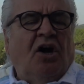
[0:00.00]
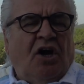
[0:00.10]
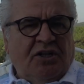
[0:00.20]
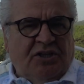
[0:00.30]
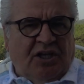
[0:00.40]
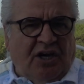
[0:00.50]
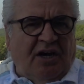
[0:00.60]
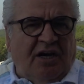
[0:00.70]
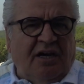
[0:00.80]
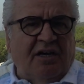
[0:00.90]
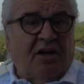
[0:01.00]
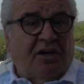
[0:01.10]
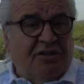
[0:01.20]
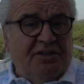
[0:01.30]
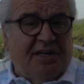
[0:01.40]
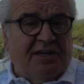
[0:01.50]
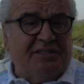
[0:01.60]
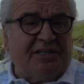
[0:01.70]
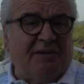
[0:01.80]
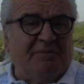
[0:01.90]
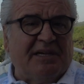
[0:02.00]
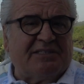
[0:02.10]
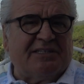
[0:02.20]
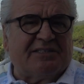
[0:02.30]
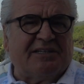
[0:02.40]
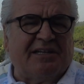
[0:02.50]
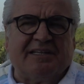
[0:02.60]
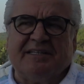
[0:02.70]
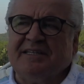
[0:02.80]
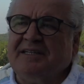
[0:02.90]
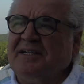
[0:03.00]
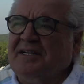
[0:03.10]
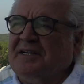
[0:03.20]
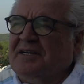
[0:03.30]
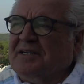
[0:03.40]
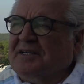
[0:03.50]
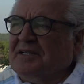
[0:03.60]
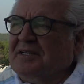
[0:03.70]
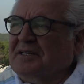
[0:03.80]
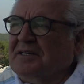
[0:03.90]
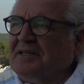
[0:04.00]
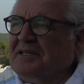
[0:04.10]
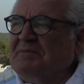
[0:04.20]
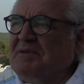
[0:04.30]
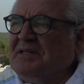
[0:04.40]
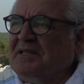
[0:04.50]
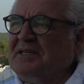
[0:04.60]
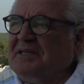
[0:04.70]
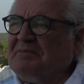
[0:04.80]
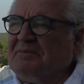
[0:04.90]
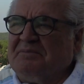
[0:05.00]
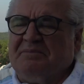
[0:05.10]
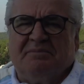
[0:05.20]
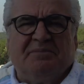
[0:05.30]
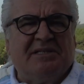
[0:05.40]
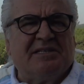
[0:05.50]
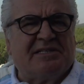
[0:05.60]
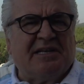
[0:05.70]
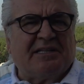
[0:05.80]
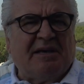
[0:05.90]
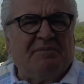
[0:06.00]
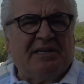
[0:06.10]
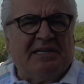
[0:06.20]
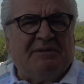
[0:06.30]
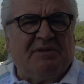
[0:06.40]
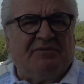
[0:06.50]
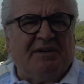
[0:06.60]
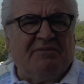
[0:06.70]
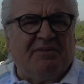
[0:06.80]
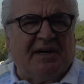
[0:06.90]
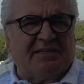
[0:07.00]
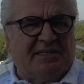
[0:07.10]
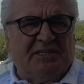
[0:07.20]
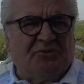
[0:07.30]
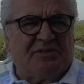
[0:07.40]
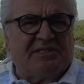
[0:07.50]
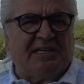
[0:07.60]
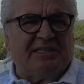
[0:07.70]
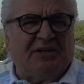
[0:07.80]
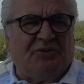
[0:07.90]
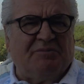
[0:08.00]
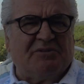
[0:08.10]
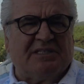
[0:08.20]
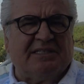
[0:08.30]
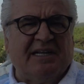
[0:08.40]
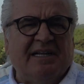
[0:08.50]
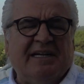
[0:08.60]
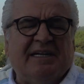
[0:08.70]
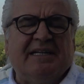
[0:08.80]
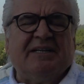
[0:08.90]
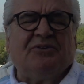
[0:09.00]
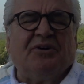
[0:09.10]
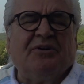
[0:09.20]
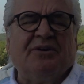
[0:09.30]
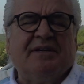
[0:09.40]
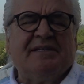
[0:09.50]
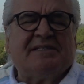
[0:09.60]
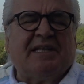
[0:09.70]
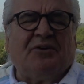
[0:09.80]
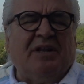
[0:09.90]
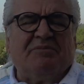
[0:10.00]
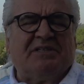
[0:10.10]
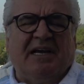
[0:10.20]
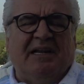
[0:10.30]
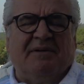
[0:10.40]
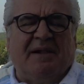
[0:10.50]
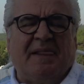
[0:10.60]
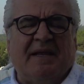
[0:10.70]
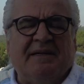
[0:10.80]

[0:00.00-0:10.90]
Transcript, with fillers: Hatta kadınlarını çalmaya çalışırlardı. Kimindi? Beatles'lardan birinin bir filmi vardı. Ringo Starr'ı da oynamıştı. Ringo Starr oynamıştı galiba.